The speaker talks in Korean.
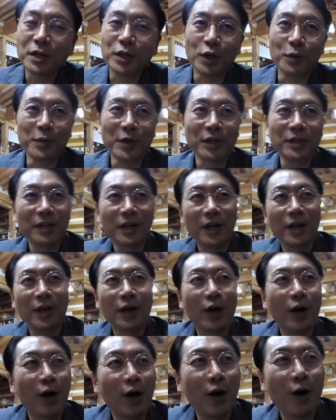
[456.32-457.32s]
그러면
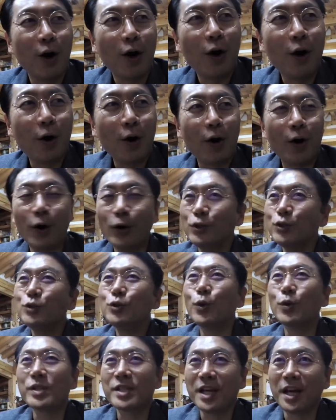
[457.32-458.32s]
어느
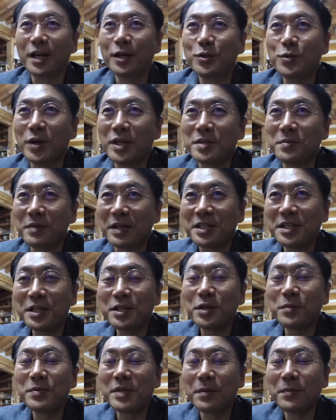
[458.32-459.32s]
녹차를 좋아하십니까?
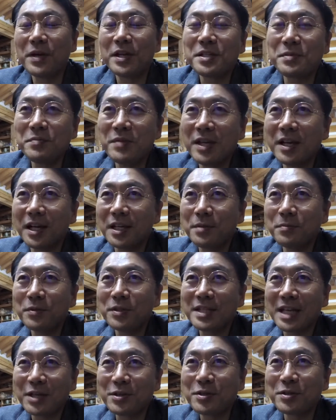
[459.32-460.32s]
직접 재배하십니까?
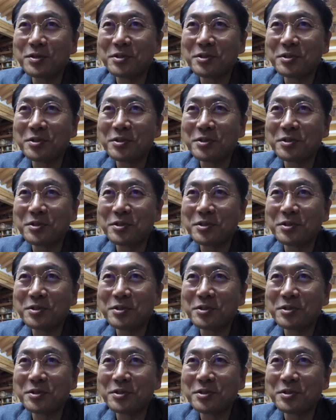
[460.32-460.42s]
아니면 사서